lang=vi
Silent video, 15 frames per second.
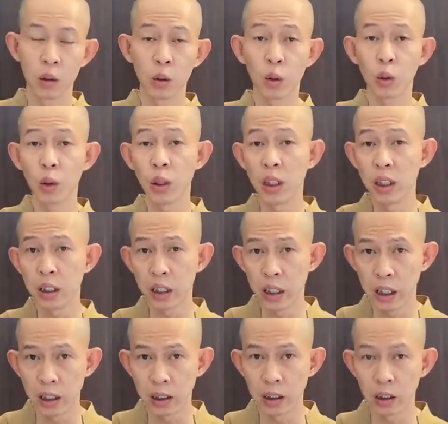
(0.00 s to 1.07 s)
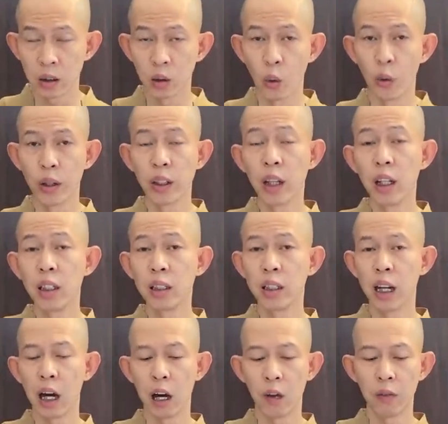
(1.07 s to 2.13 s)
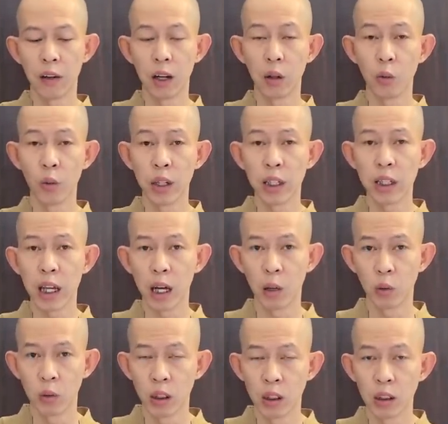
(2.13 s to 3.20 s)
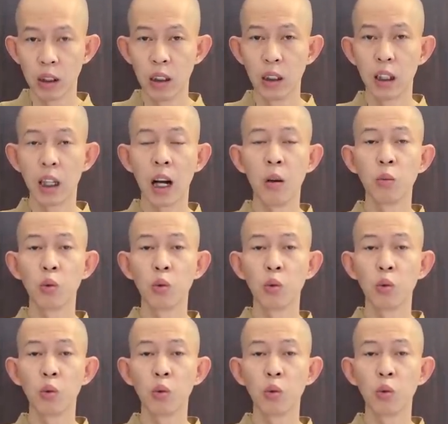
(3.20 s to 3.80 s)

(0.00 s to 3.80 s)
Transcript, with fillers: Tuy nhiên, tuổi Đinh Dậu và Quý Dậu thường không